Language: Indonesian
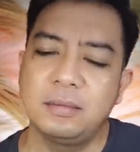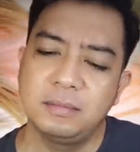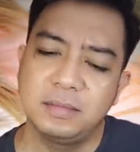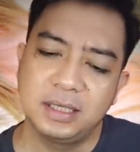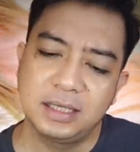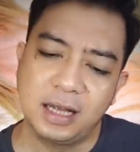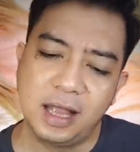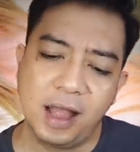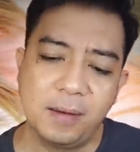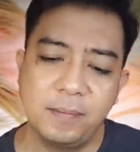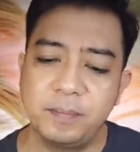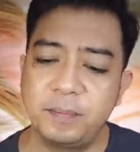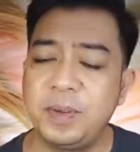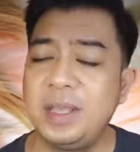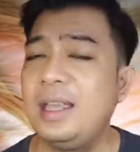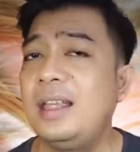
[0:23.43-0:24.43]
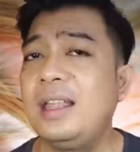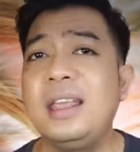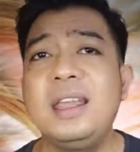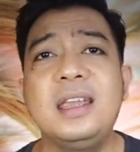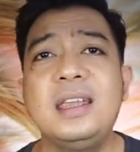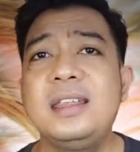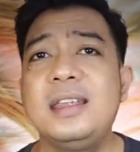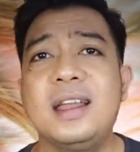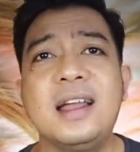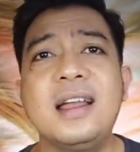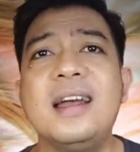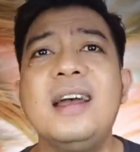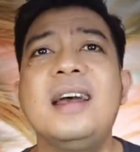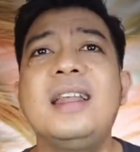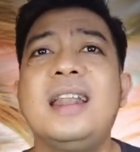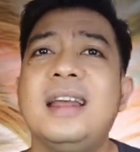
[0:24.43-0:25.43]

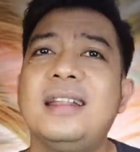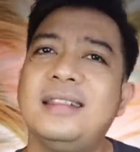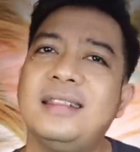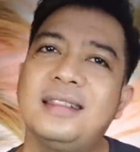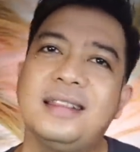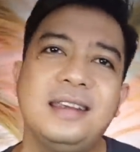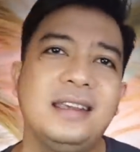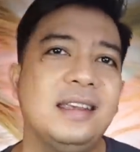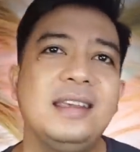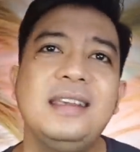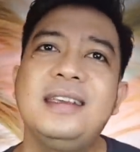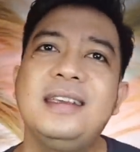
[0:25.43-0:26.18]
menghampirinya nanti